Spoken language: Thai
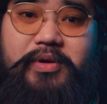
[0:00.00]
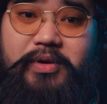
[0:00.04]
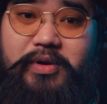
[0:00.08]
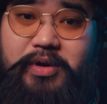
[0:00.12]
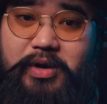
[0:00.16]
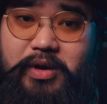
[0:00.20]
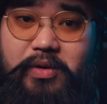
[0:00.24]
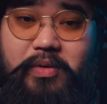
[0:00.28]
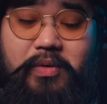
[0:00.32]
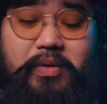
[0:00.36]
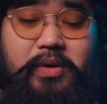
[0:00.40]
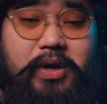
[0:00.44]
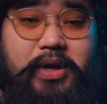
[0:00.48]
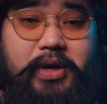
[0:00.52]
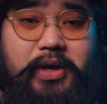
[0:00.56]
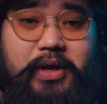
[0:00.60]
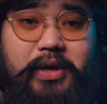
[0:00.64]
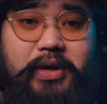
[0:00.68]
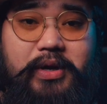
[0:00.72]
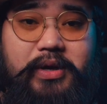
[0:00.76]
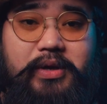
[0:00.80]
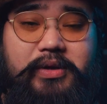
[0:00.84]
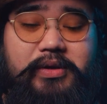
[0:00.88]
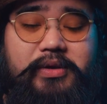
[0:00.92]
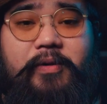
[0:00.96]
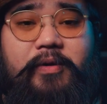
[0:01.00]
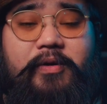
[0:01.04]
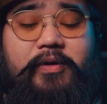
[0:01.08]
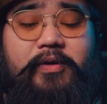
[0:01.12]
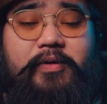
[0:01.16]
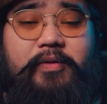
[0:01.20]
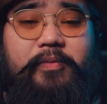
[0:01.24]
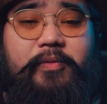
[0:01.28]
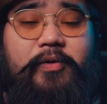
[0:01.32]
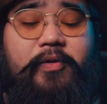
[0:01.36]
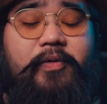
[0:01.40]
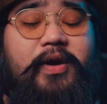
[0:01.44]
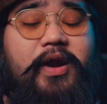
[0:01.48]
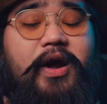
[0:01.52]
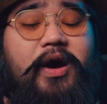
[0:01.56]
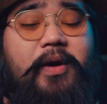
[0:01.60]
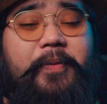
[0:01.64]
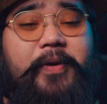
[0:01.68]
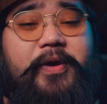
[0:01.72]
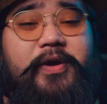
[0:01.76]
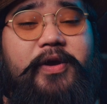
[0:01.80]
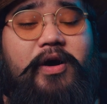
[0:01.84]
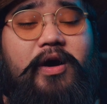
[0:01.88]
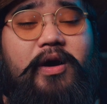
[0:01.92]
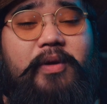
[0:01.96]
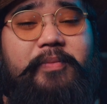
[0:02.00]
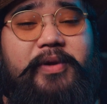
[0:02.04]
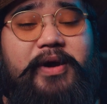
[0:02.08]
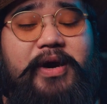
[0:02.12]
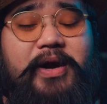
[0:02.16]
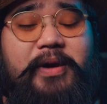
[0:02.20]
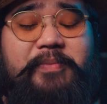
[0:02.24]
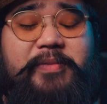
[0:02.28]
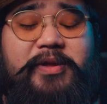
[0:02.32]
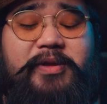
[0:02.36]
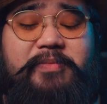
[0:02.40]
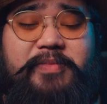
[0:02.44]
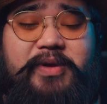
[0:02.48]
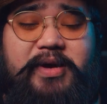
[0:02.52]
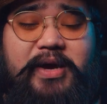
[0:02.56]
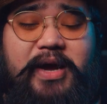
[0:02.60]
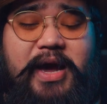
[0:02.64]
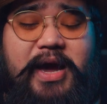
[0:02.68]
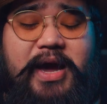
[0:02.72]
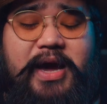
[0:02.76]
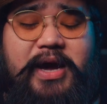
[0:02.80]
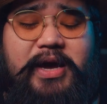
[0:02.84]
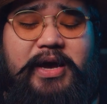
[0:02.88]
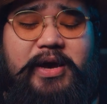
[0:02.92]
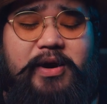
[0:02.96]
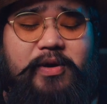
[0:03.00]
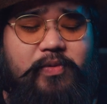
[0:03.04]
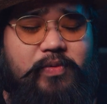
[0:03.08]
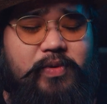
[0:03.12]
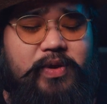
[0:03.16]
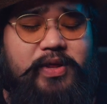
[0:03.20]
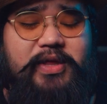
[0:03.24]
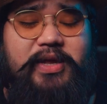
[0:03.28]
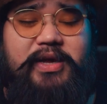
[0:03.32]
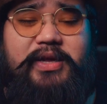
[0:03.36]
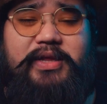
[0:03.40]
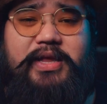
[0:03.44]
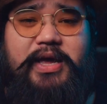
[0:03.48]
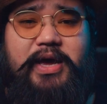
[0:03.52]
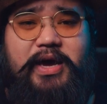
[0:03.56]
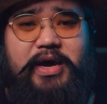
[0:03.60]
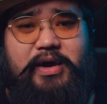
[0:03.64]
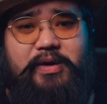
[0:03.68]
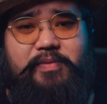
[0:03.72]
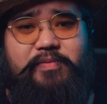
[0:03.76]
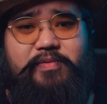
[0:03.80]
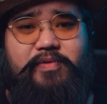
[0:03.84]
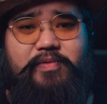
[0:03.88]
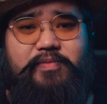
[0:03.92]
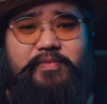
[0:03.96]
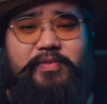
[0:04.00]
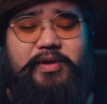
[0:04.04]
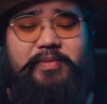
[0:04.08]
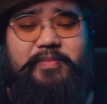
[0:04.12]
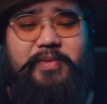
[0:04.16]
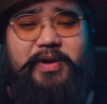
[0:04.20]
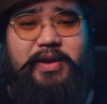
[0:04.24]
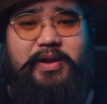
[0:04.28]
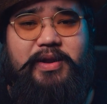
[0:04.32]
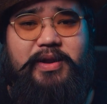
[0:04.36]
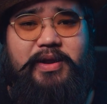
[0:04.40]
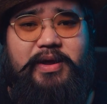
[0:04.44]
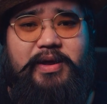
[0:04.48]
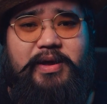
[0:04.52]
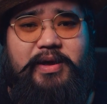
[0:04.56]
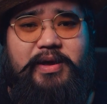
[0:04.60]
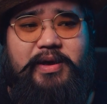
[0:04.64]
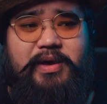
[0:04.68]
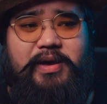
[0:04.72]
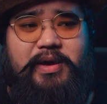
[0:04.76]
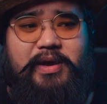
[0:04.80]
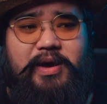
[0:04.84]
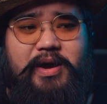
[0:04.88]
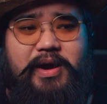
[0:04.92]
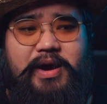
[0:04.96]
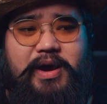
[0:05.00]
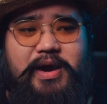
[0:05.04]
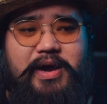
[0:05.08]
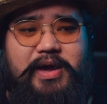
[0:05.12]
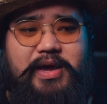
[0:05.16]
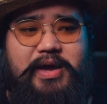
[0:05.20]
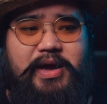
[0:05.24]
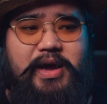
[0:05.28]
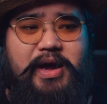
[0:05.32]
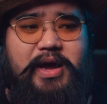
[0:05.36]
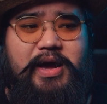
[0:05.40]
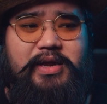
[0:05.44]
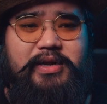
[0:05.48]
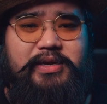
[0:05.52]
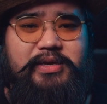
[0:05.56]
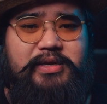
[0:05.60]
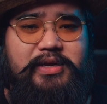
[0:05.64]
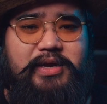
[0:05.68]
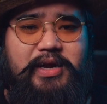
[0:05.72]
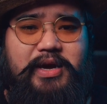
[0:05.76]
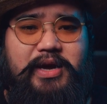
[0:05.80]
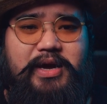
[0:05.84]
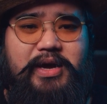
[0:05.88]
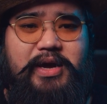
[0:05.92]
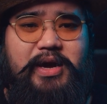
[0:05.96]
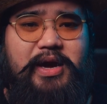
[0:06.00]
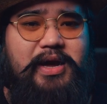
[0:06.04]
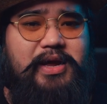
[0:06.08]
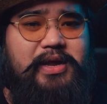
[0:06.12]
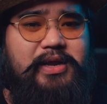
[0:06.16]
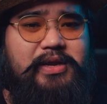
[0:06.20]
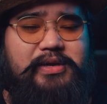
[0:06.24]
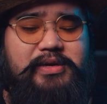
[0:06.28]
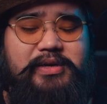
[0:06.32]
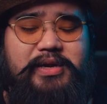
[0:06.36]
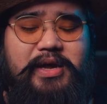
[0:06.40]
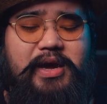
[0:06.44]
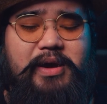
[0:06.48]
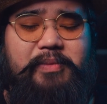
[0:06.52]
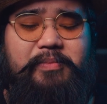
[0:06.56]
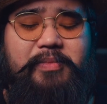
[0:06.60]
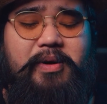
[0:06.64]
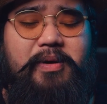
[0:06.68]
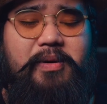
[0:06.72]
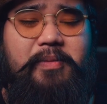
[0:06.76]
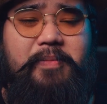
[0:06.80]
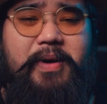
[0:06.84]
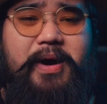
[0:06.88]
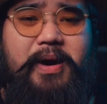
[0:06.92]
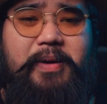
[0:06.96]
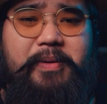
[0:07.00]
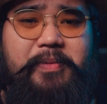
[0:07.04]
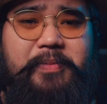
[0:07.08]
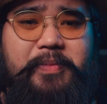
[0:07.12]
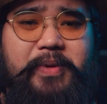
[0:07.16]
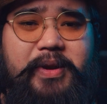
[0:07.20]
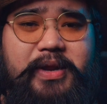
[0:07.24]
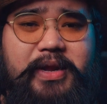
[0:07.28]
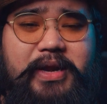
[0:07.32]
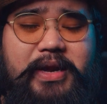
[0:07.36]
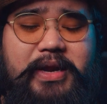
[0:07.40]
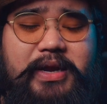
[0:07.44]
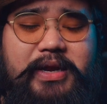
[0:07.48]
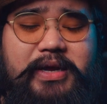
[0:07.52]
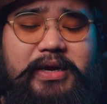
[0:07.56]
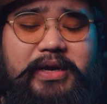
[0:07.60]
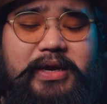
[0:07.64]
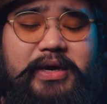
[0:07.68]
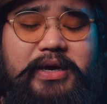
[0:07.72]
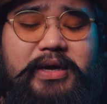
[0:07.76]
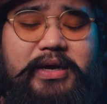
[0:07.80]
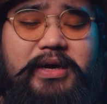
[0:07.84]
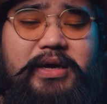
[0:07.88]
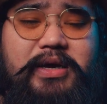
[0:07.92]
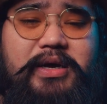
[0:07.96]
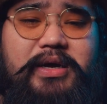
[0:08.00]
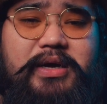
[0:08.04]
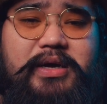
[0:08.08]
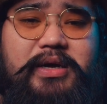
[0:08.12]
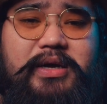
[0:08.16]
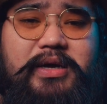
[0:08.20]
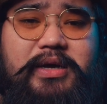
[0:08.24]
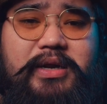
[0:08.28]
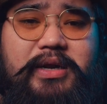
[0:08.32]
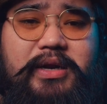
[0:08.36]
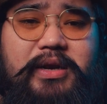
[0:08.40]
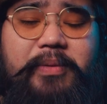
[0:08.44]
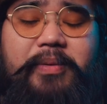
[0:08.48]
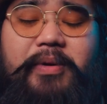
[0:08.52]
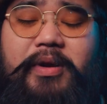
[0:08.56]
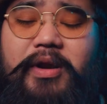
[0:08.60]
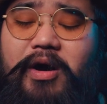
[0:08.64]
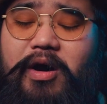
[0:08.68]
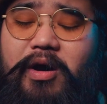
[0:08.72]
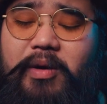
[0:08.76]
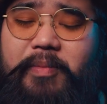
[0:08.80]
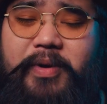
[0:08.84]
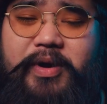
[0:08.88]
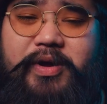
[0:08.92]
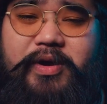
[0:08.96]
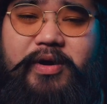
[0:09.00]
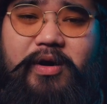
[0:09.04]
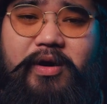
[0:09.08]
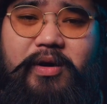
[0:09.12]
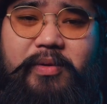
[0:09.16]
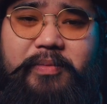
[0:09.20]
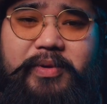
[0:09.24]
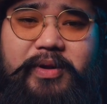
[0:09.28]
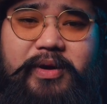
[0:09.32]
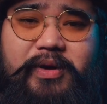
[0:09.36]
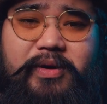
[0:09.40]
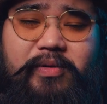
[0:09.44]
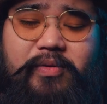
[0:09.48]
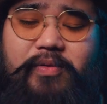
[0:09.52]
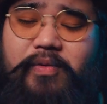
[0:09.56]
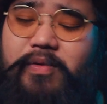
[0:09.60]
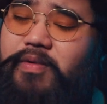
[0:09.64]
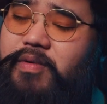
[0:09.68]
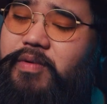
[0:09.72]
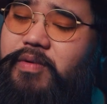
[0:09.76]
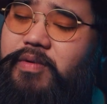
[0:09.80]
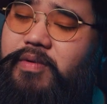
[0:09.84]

นรกเลยนะ เพราะเราาไปย้อมนะครับ มันจะมีค่าเคลวินต่างๆครับผม ที่มันให้ค่าสีให้ค่าแสงบาบาไม่เหมือนกันอะไรเงี้ย แล้วพอเราเอามาย้อมเนี่ยโอ้